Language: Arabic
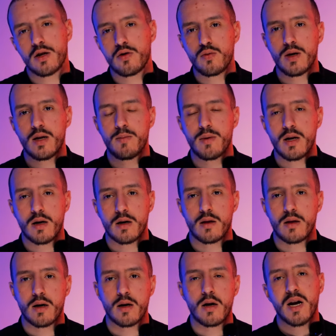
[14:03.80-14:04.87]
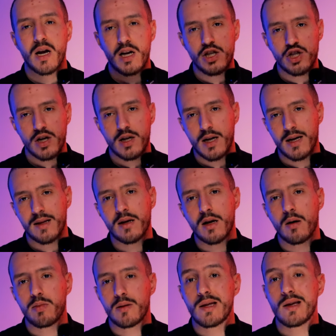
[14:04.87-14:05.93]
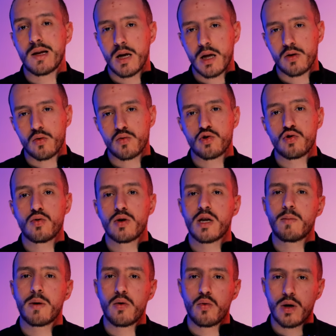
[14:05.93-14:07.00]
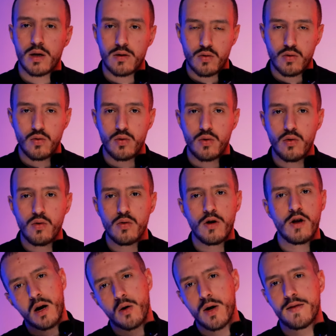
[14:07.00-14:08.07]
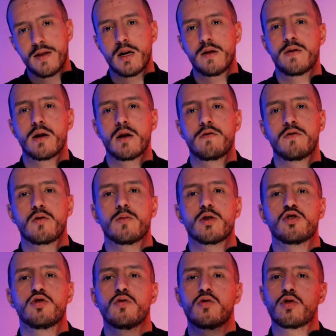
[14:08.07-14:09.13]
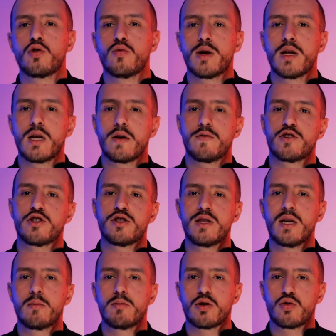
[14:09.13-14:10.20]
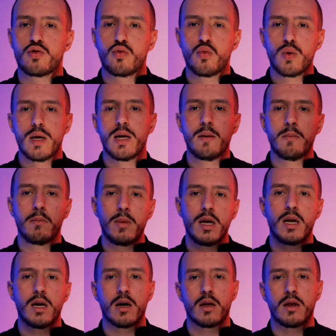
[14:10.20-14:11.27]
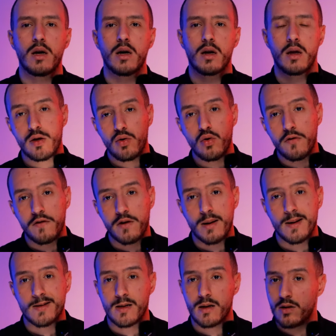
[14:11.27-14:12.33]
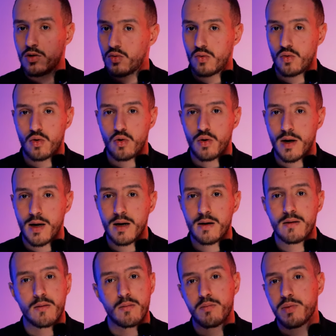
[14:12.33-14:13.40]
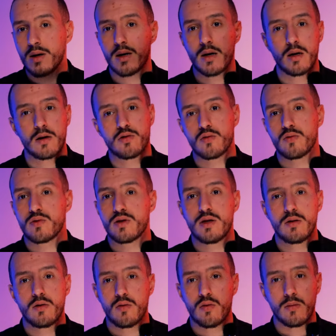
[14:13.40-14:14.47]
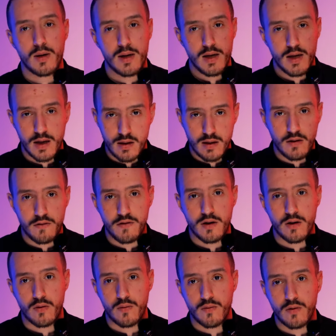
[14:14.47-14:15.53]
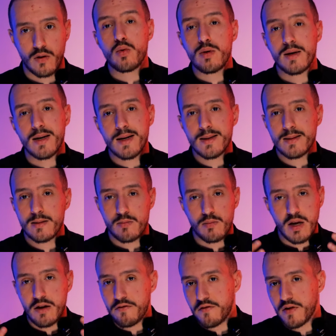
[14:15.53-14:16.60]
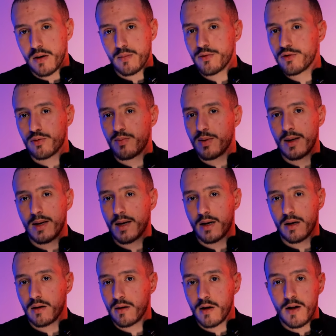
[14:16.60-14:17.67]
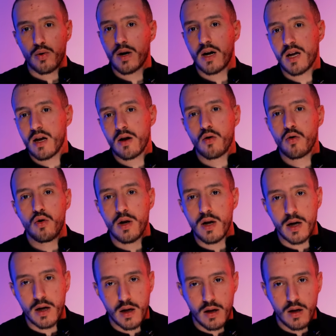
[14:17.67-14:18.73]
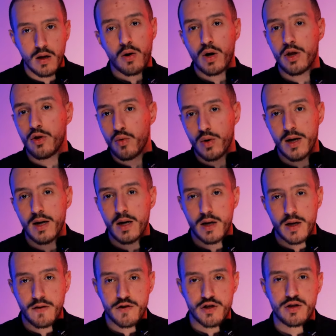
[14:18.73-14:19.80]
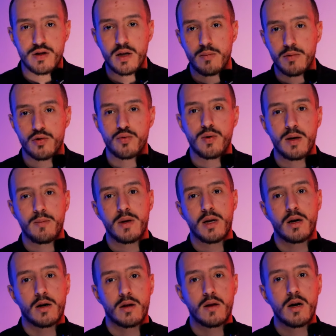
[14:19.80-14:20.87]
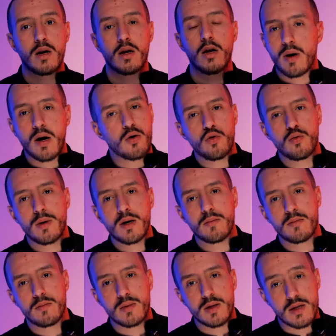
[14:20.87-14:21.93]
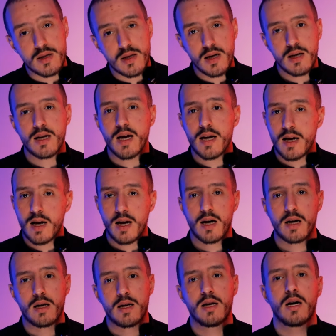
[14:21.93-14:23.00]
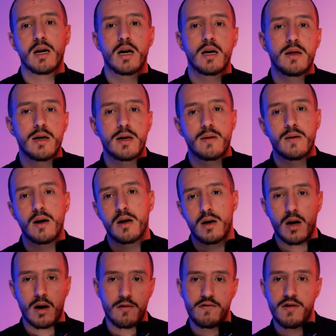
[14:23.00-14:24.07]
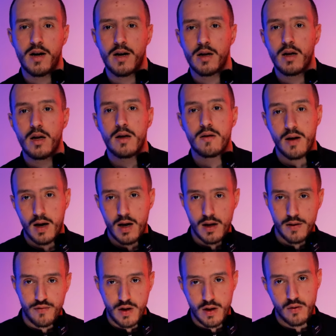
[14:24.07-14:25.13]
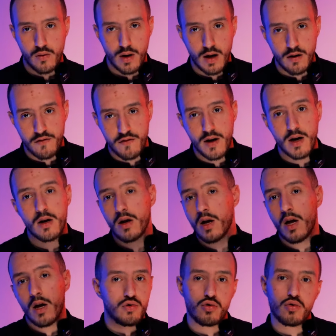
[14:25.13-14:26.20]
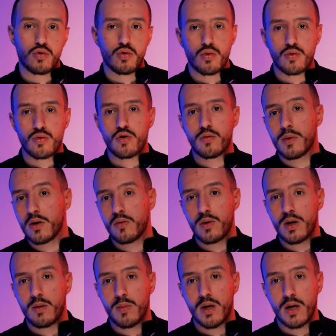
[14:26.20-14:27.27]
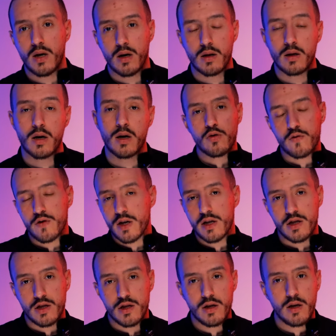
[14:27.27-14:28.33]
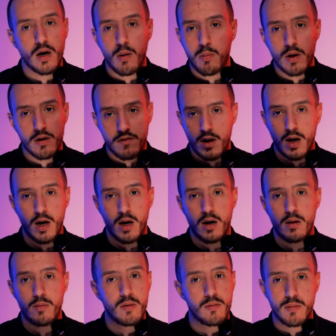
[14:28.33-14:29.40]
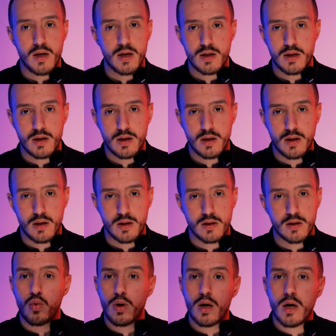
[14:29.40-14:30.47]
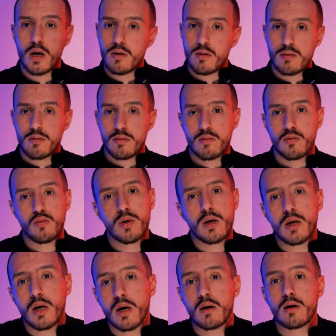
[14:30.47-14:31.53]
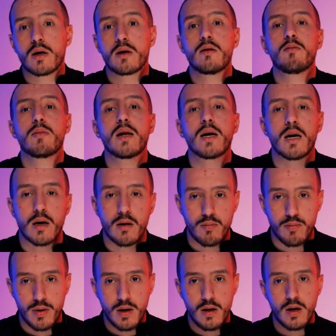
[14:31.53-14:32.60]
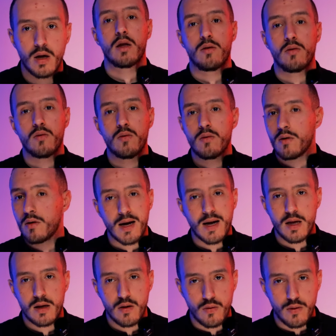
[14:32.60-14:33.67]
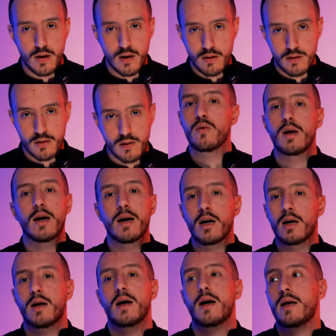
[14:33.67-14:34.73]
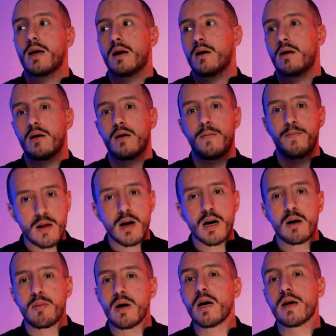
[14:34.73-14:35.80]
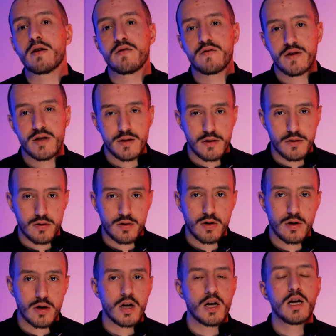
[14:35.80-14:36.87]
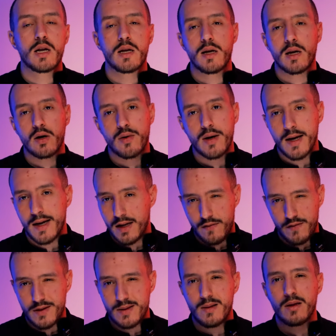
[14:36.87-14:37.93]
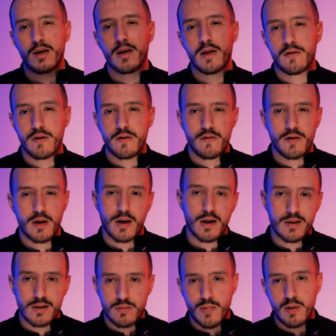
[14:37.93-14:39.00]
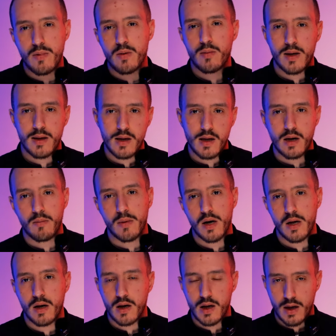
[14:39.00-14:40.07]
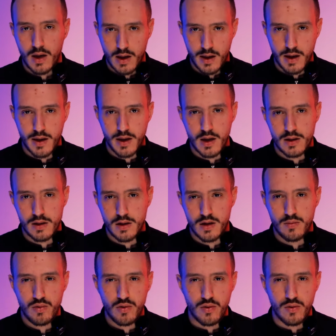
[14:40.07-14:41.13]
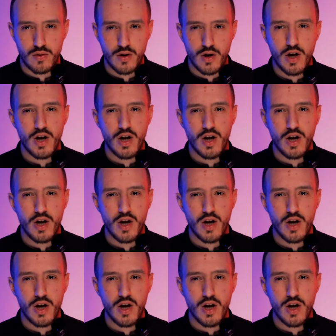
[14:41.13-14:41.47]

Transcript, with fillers: راك تولي ملياردير ما راهيش رايحه تكابتي لاطونسيون كيما لو كان تقول له اروح دير عندي لا فورماسيون دوك نوري لك كيفاش دير باش تولي ملياردير لي دو فراز ال سون كوريكت برك ال سون دي دو مانيير ديفيرونت والناس ما يفهموش باللي دوكا كي نقول لك اروح لك كيفاش دير باش تولي ملياردير باه هما مازال كاينه العقليه هذيك تاع لافير تعايا نديرو لافير جوغ لوندومان نولي ملياردير شوف هاد الشيء ابار في الحرام ما اكزيستيش ولا واذا كتب لك ربي انه راك راح تورث ولا راك رايح تلاقى بان انفستيسور اللي راه رايح انفيستي ثاني في فكره تما مام هذاك المليار اللي راك رايح تجيبو